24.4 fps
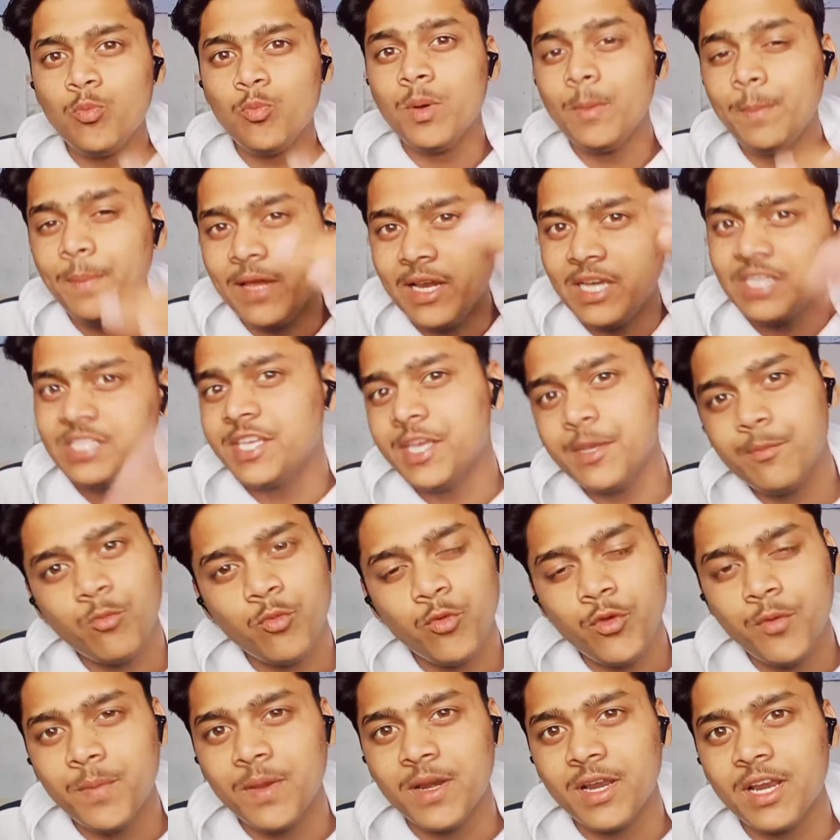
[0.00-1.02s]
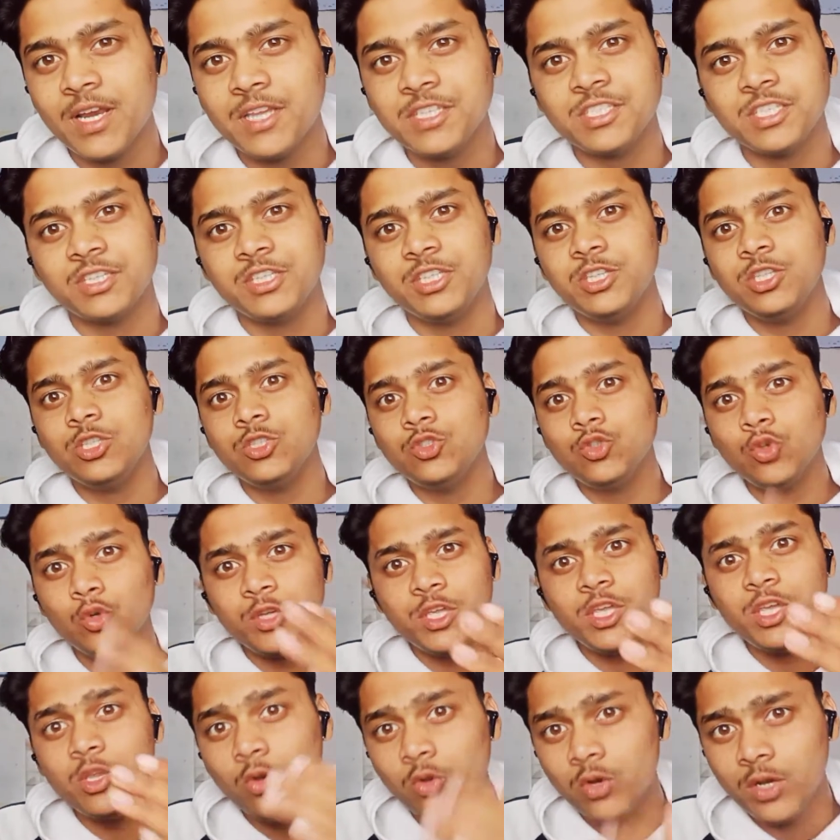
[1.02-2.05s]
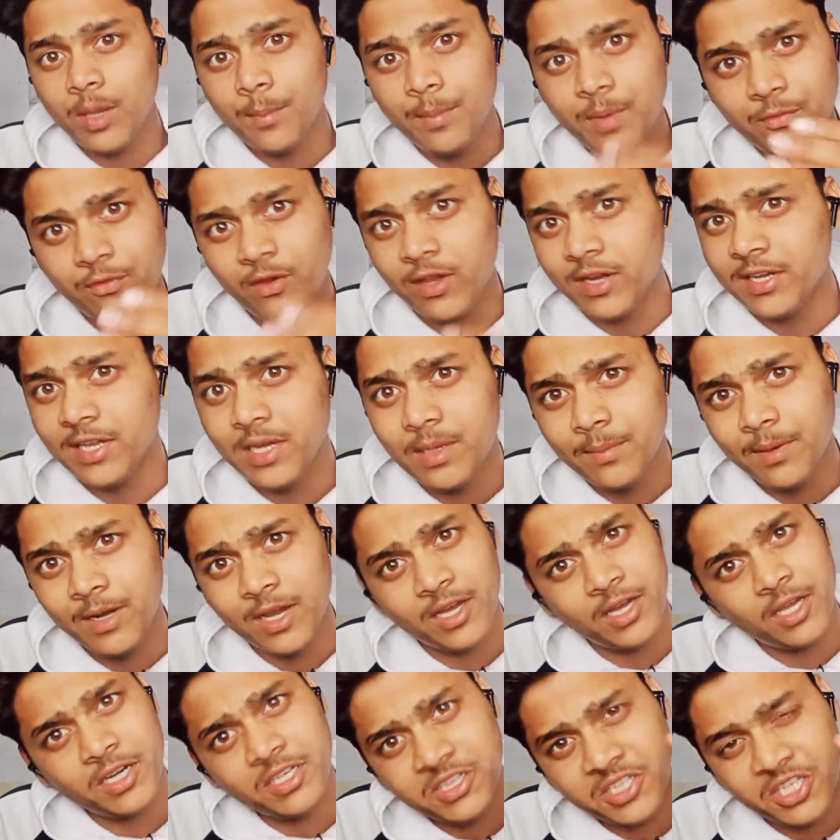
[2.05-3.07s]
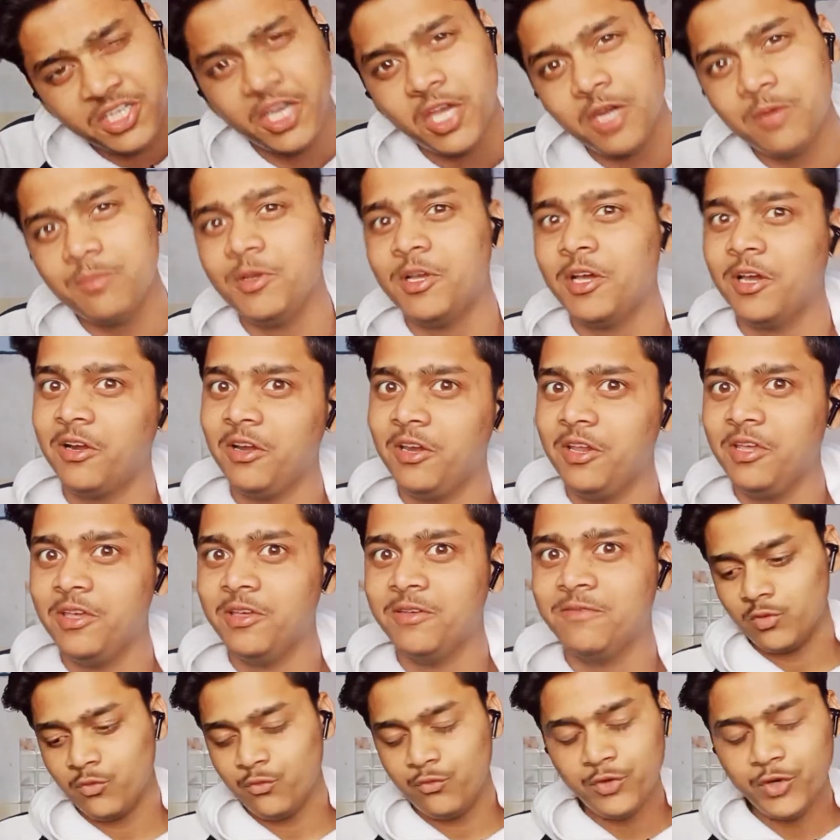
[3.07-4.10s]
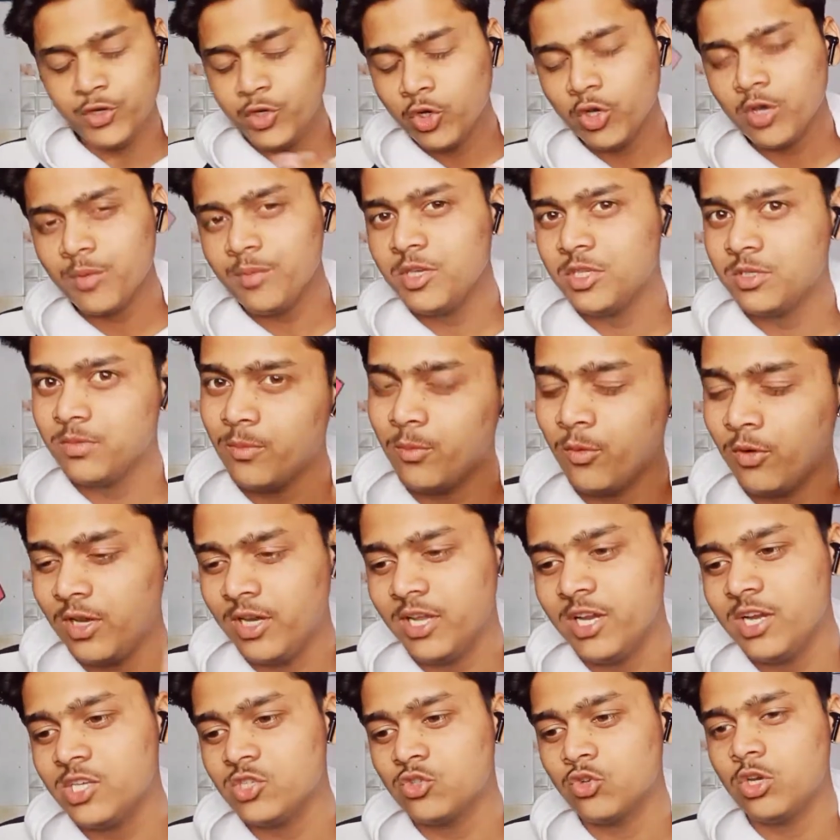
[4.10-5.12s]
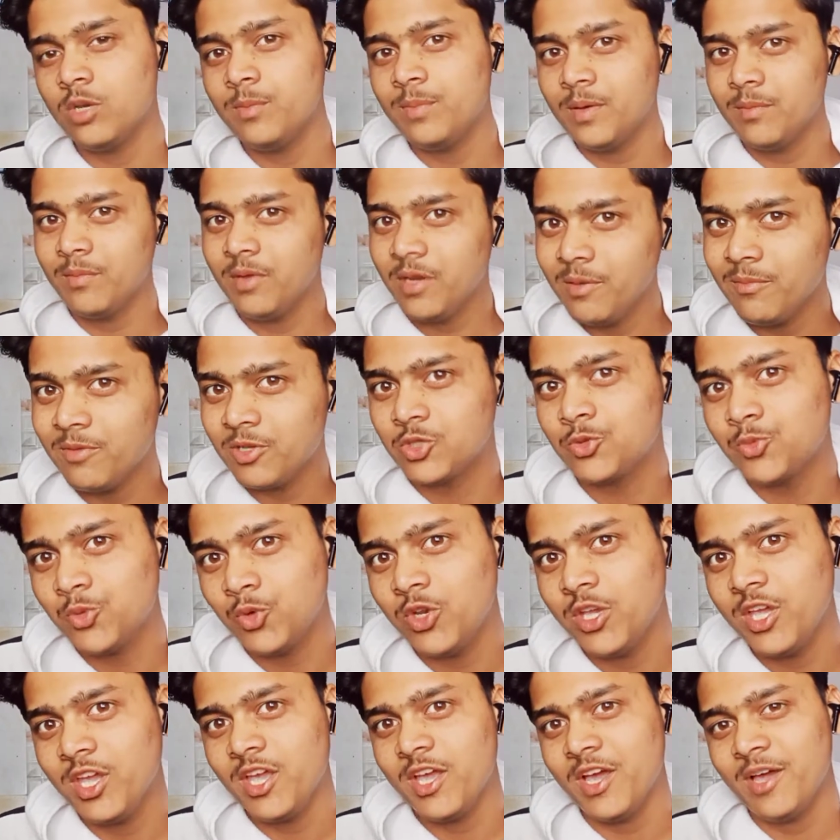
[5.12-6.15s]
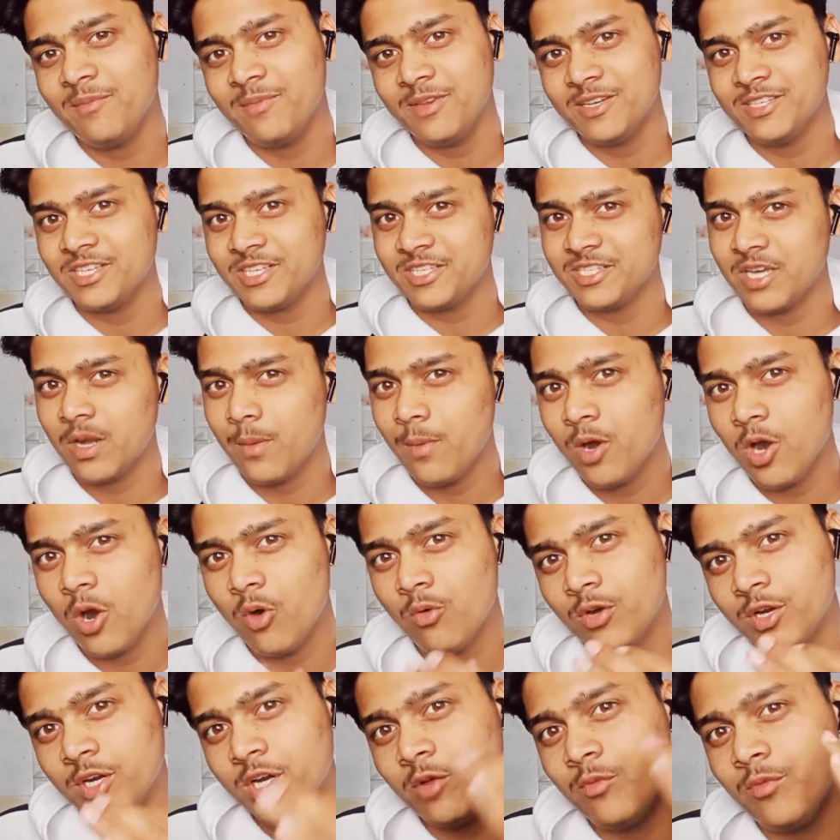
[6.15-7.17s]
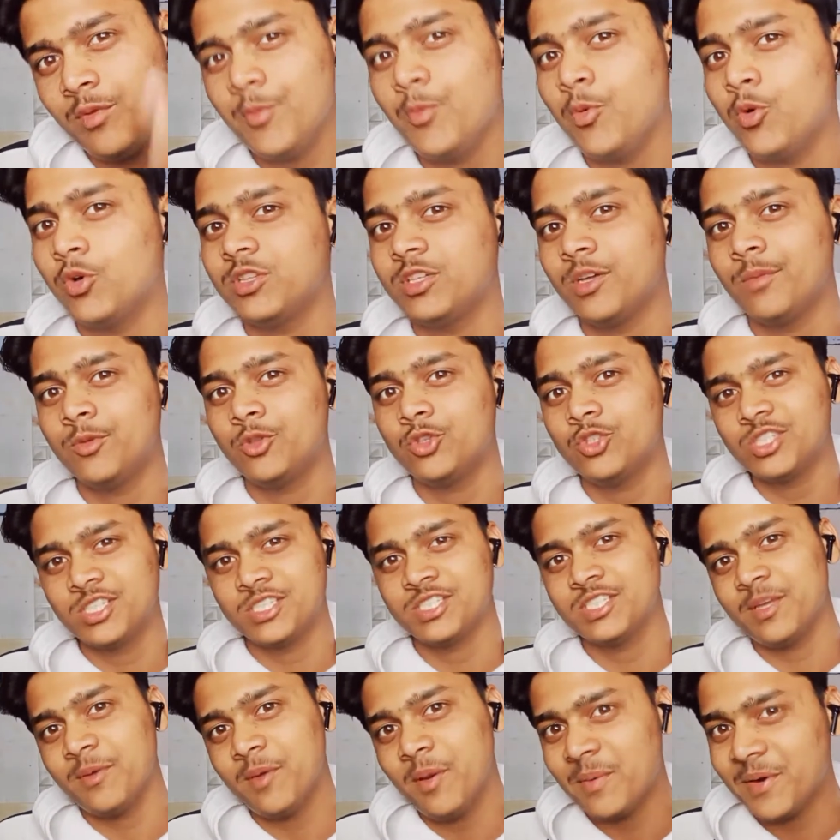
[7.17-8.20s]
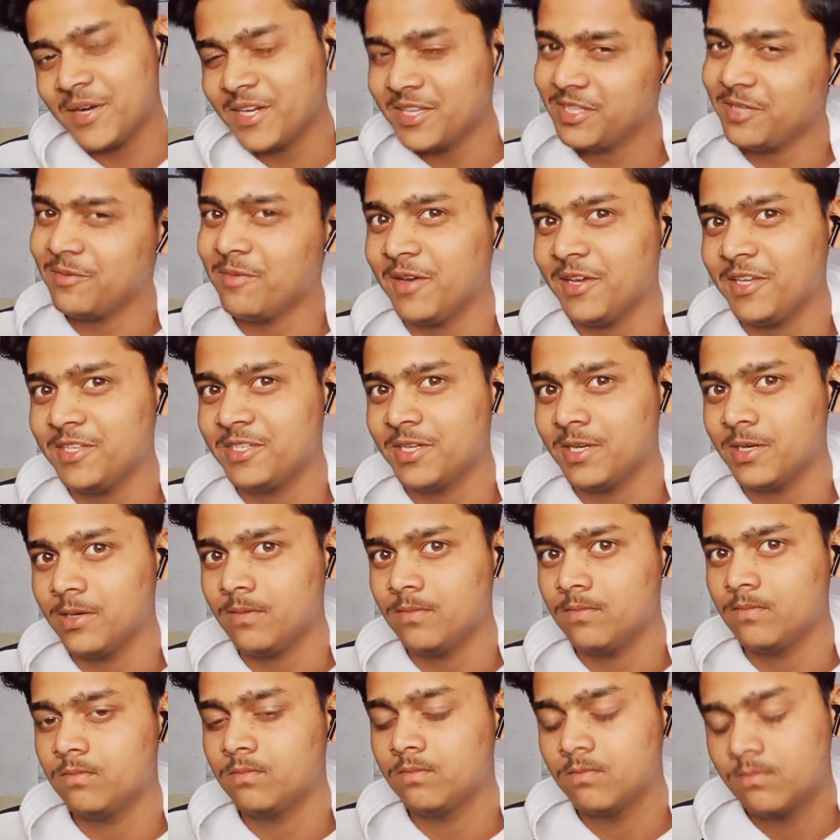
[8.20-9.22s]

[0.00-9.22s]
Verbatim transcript: ऊपर पहले से एक मूवी बनाना चाहती थी जो कि इन्होंने अभी फाइनली बनाकर तैयार भी कर ली है वीडियो के बीच में बोलने के लिए सॉरी पर मेरी मजबूरी है यार मेरा सब्सक्राइबर काउंट है ना अभी बहुत कम है तो सब्सक्राइबर बटन दबा के जाना